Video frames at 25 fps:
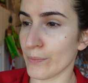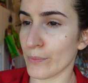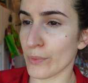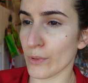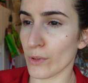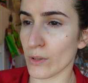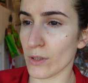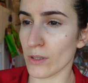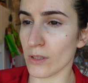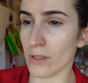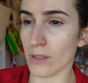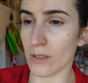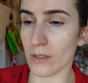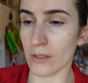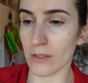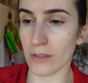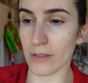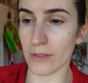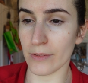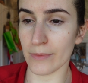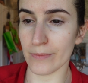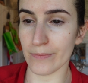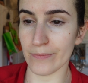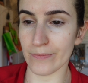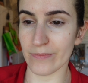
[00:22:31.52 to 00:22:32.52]
porque
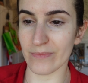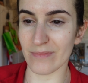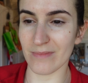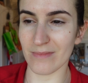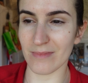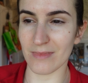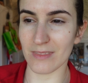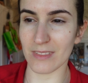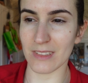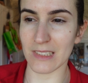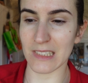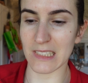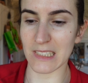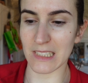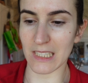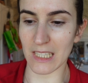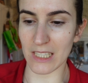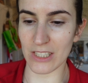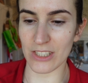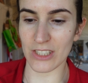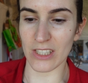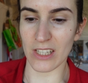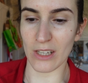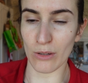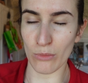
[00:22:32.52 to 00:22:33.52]

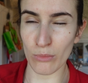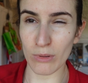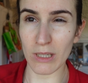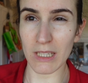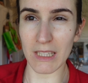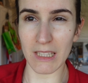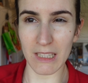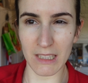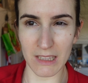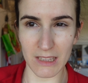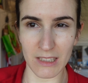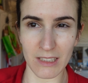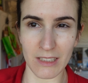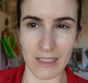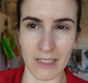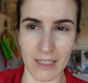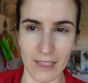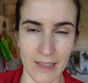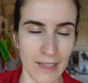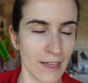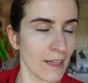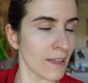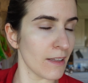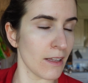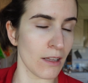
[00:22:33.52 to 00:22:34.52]
está já um bocadinho
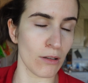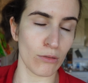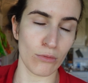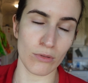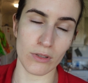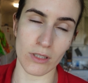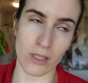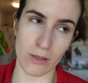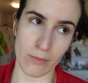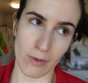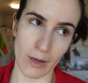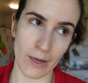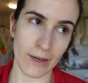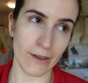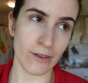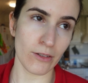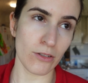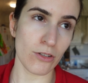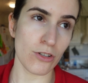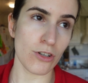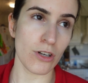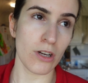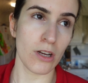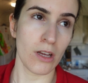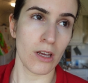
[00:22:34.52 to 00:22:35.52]
degradada alguns
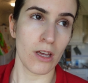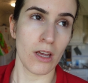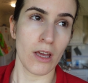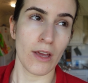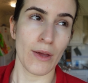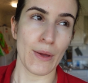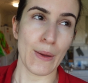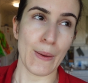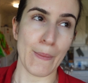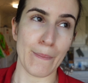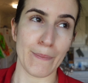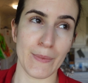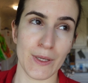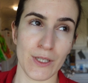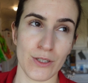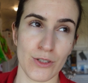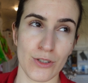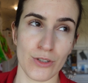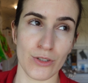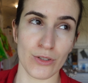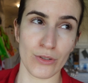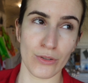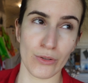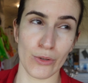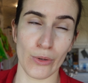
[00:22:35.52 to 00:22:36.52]
armários,
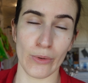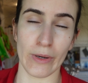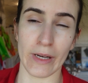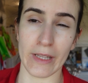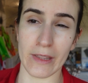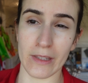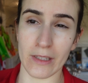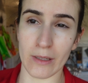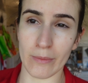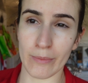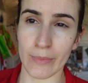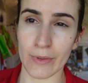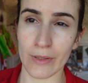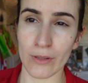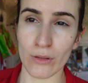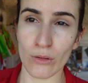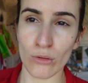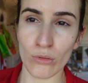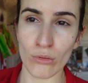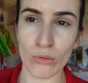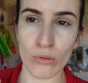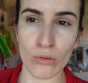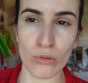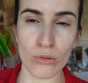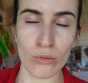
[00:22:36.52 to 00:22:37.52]
mas não há dinheiro para
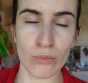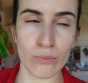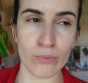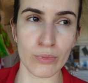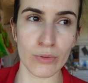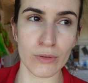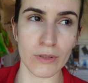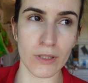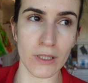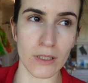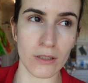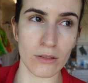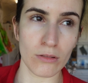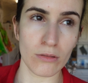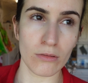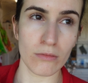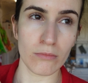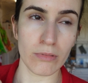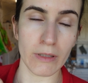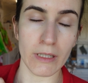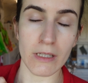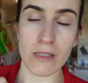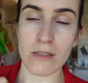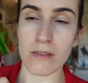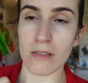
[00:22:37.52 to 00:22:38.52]
tudo, portanto,
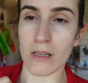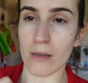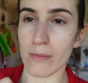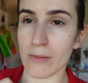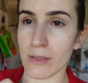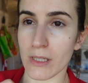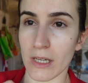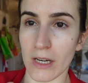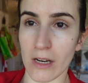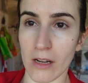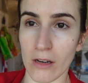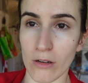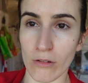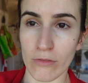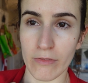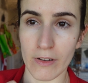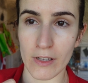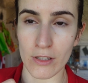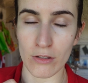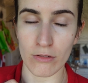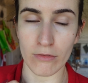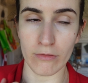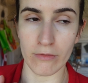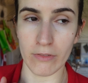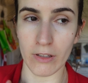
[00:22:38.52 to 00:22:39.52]
quem sabe, se calhar eu
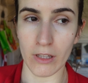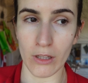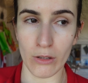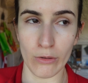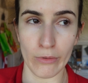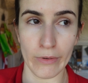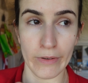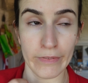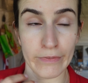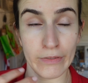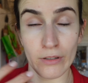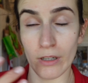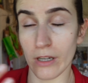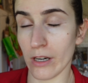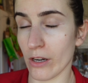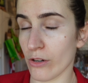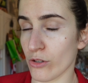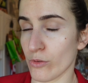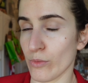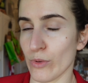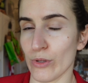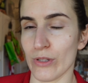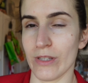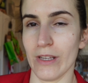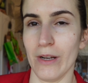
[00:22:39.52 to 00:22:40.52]
faço um vídeo a
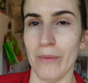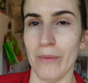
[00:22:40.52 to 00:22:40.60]
forrar os meus